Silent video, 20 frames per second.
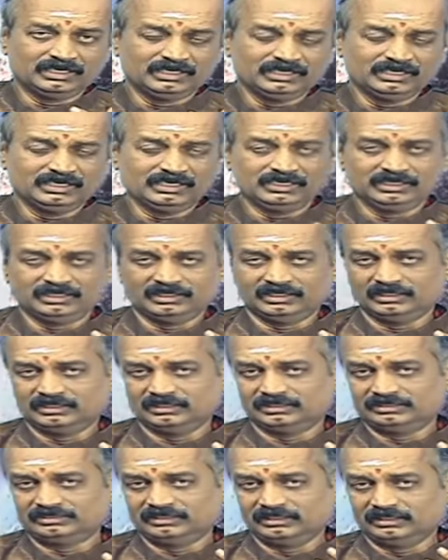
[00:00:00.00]
நல்ல
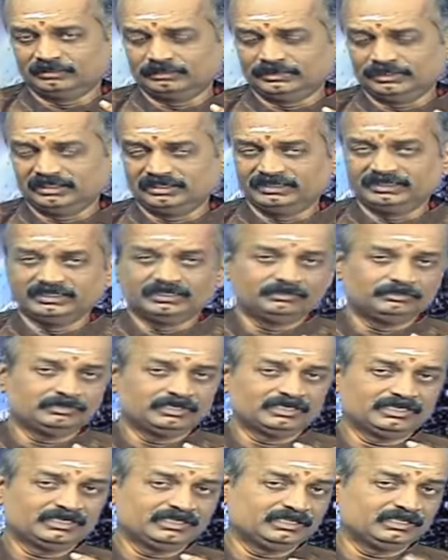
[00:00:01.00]
சிறப்பான
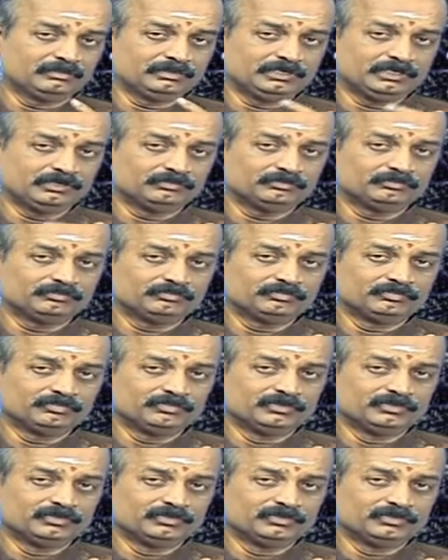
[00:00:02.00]
தினமாக இது அமையும்